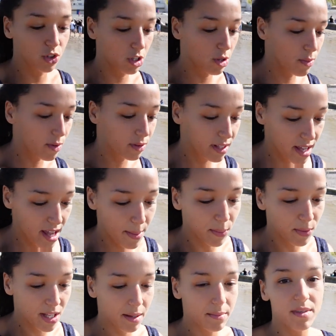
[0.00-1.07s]
J'ai demandé à
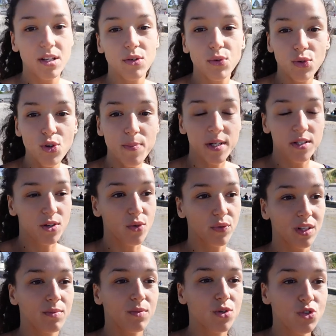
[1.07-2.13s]
mon ami Lulu, parce qu'en
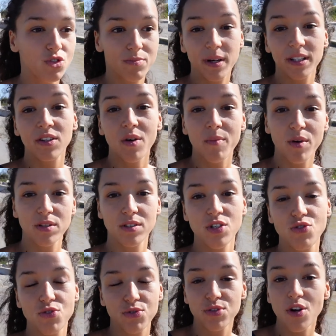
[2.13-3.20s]
fait, moi, je suis pas de Normandie, je
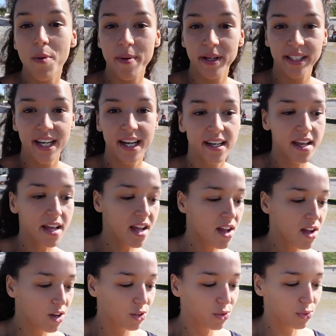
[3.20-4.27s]
suis du Nord-Pas-de-Calais.
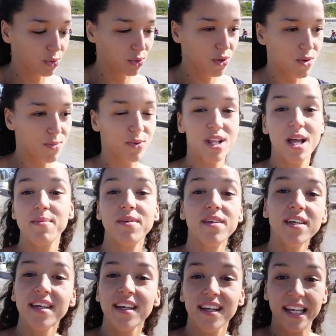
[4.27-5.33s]
Donc euh, mon
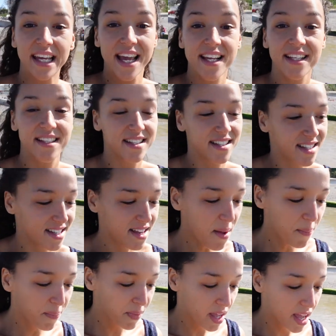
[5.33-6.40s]
amie est d'ici.
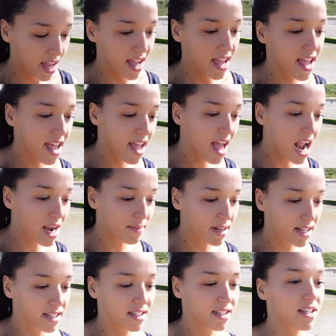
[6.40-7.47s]
Et elle
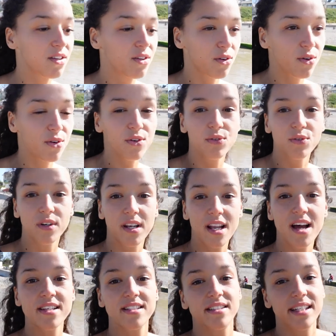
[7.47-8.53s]
m'a dit que donc
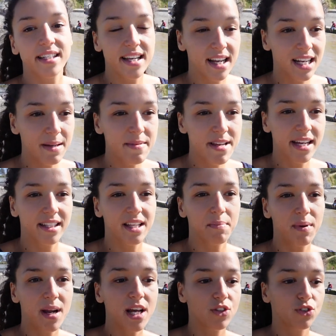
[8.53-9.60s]
là, c'est des galets, mais il y a des
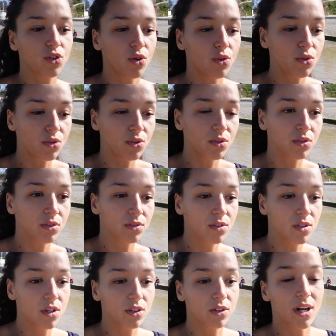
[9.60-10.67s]
plages dans,
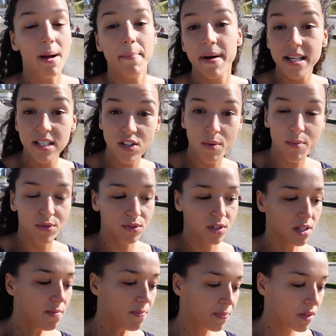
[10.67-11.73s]
dans la basse
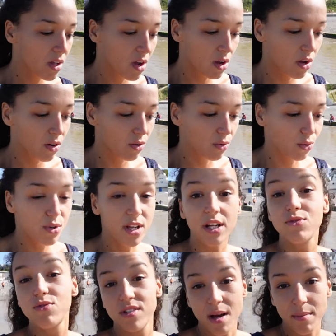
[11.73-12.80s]
Normandie où il y a
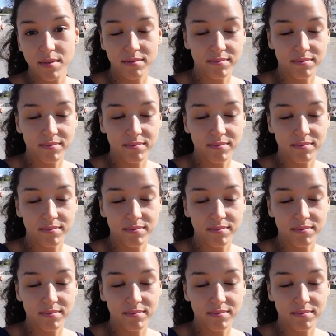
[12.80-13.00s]
du sable.